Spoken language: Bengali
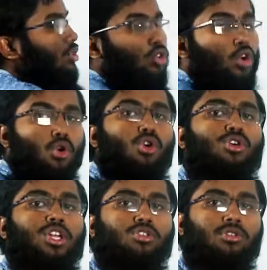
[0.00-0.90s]
যদি লক্ষ্য
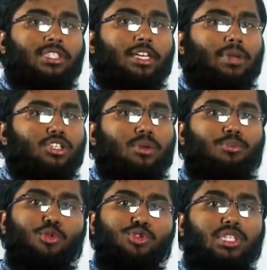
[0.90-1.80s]
করে তখন দেখবে আসলে
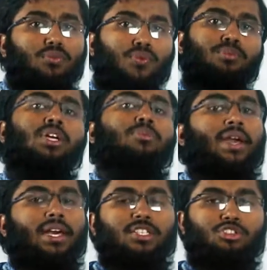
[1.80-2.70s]
পজিটিভ ফিডব্যাক
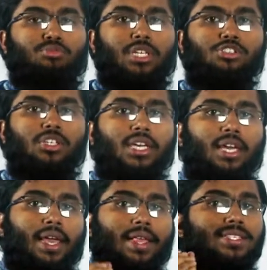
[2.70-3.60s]
মেকানিজমটা আসলে
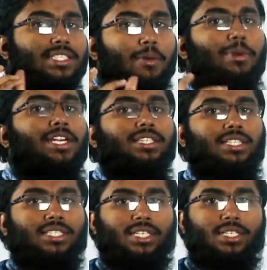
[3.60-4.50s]
স্টেবিলিটি
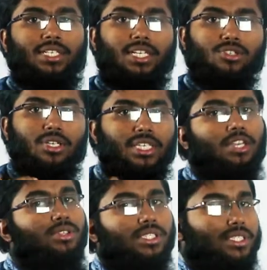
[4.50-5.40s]
দিচ্ছে না সেটা আসলে কি
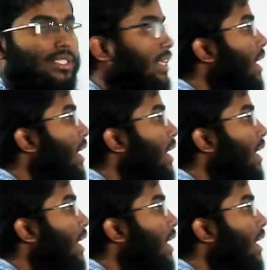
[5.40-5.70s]
করতেছে